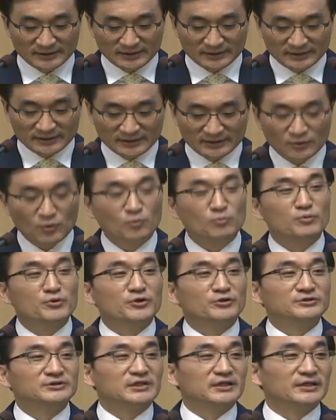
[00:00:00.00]
아, 홍보
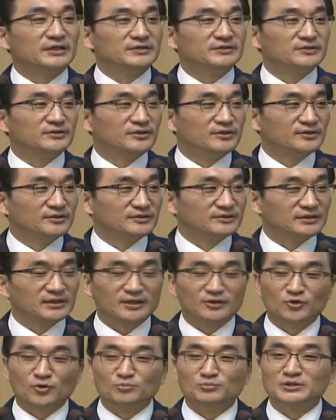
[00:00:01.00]
영상에서
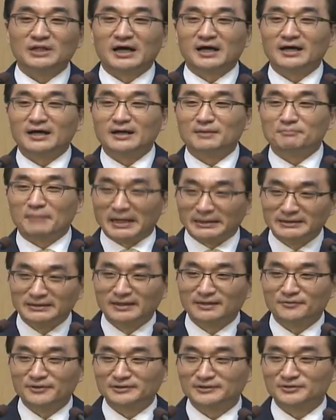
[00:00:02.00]
제가 너무 나, 많이
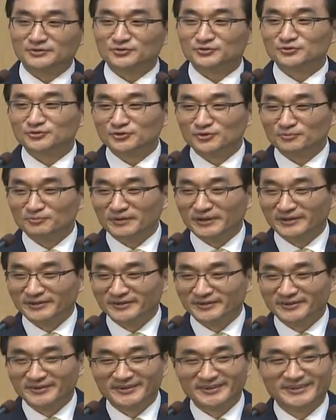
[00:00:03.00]
나와서
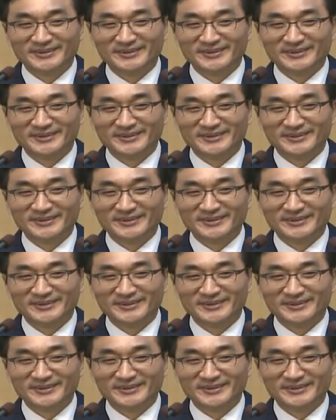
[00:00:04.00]
쑥스럽네요.